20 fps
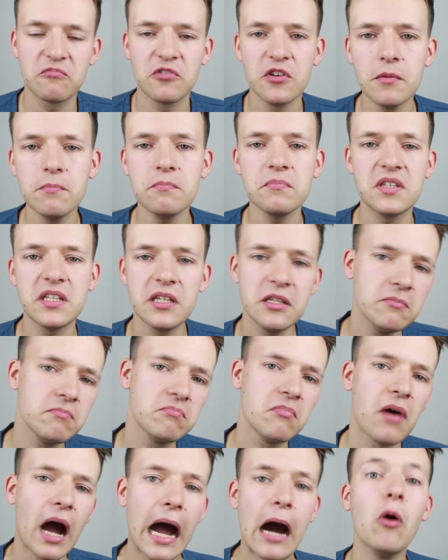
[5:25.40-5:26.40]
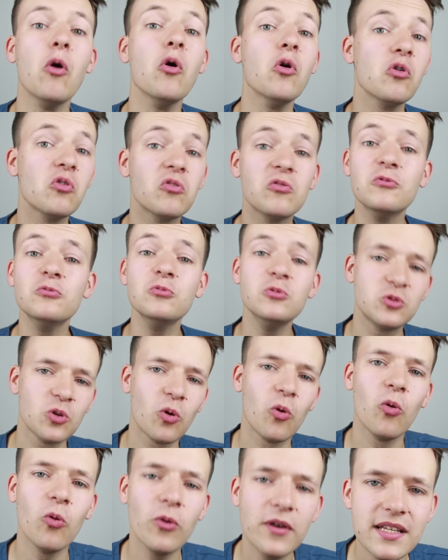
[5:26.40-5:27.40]
Firmen, die auch gut
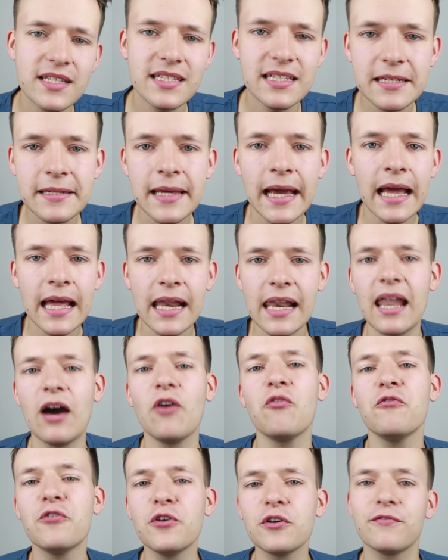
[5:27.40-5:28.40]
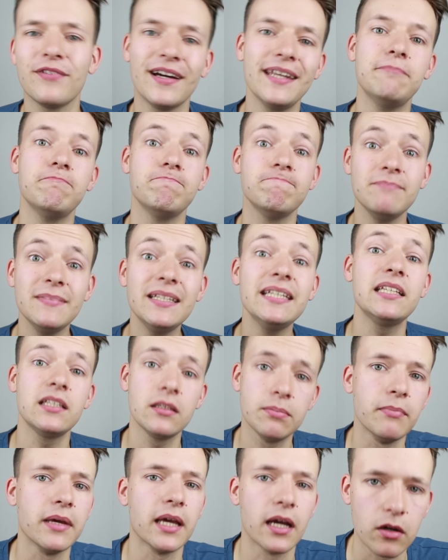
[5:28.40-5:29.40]
ohne sind, laufen irgendwann
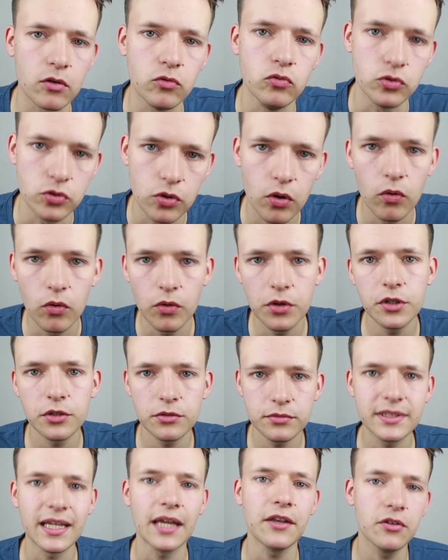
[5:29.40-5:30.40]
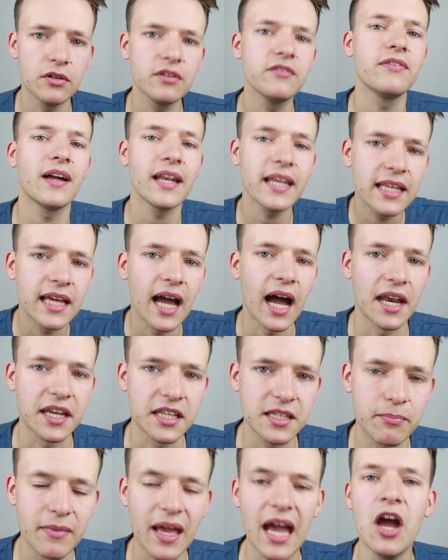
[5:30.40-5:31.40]
nicht mehr gut ohne und dann irgendwann gar
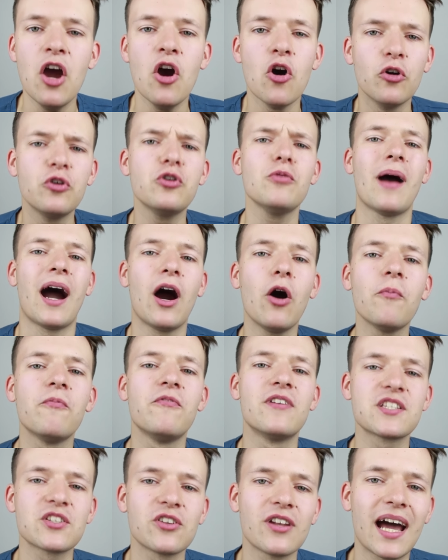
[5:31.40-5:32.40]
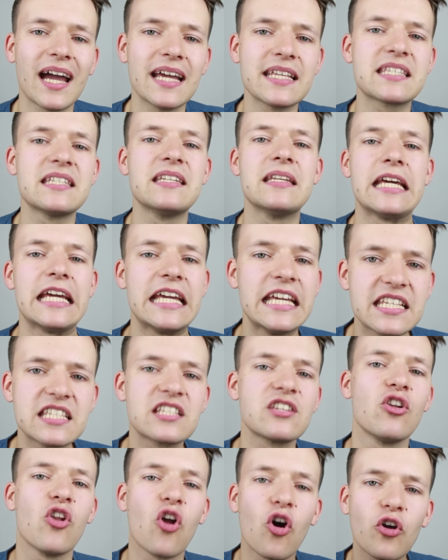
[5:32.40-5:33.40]
nicht mehr. Und überhaupt, was soll heißen,
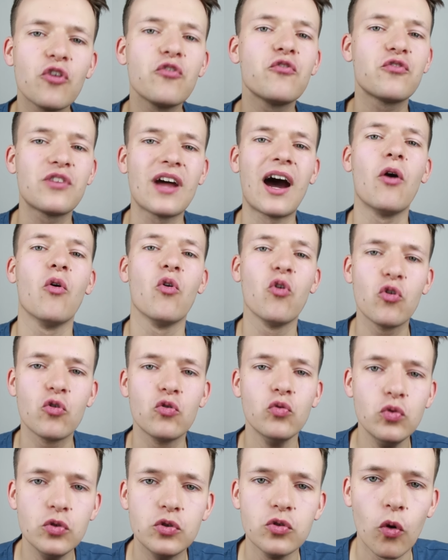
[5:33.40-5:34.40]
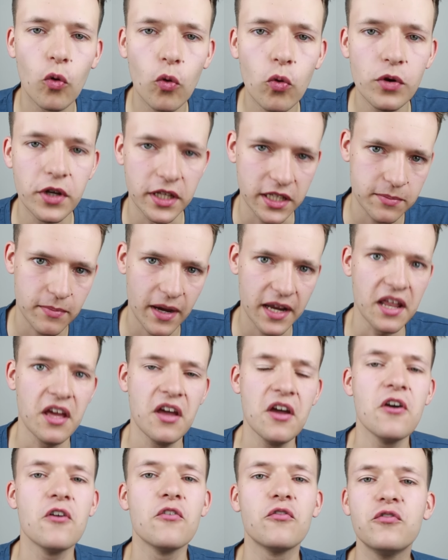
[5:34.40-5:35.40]
es läuft auch gut ohne. Ich meine,
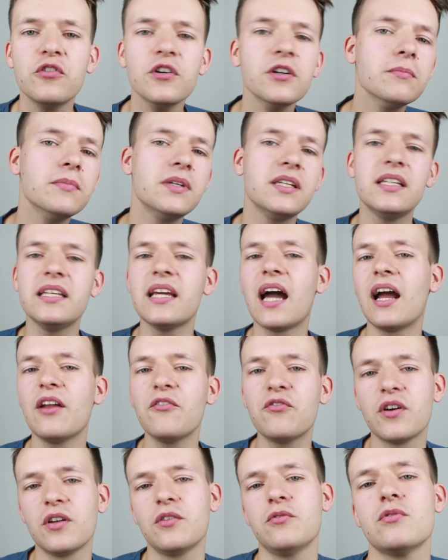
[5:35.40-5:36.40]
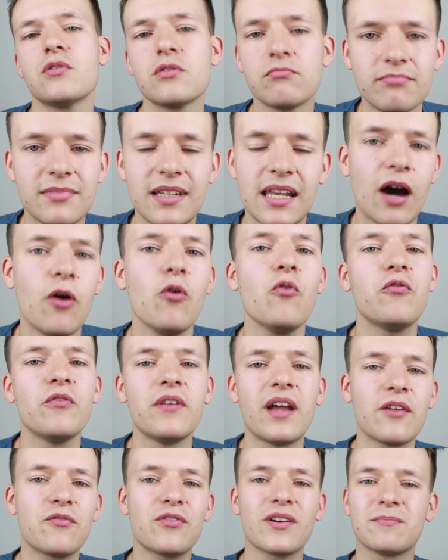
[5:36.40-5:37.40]
Firmen, die einfach nur
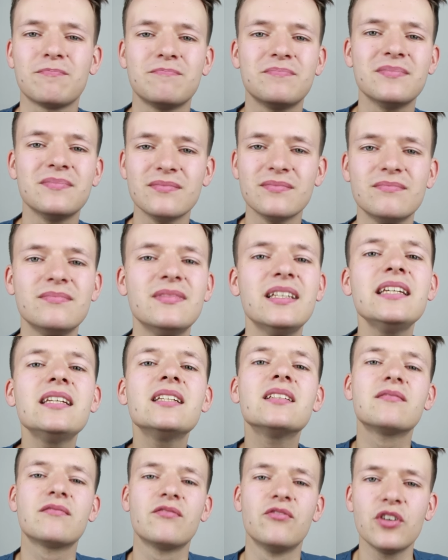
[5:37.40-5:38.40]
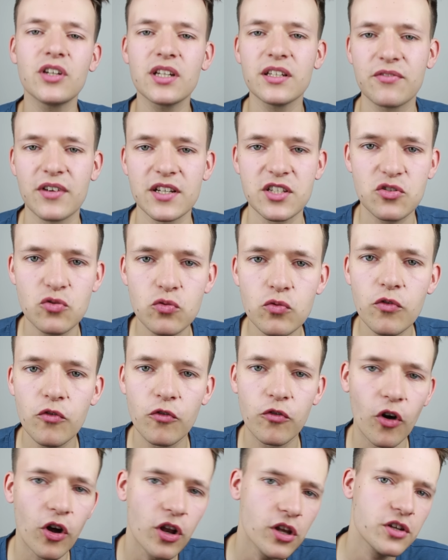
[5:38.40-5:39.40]
laufen, einfach nicht wirklich was
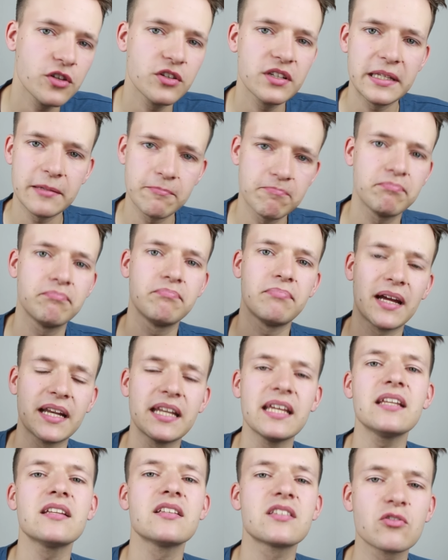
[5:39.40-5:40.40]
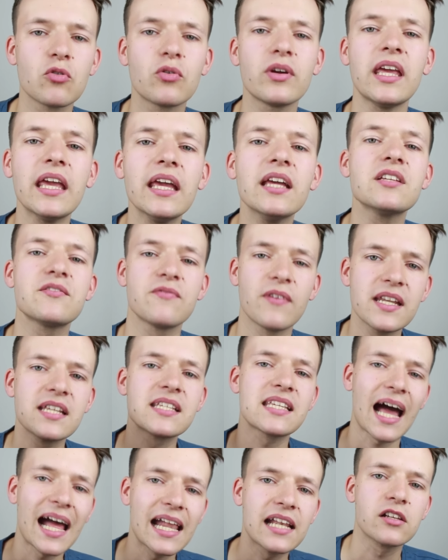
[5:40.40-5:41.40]
tun wollen, die, bei denen es okay ist, wenn
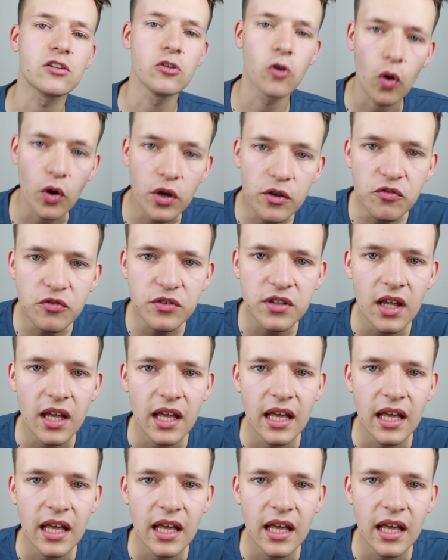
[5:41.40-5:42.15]
es halt läuft,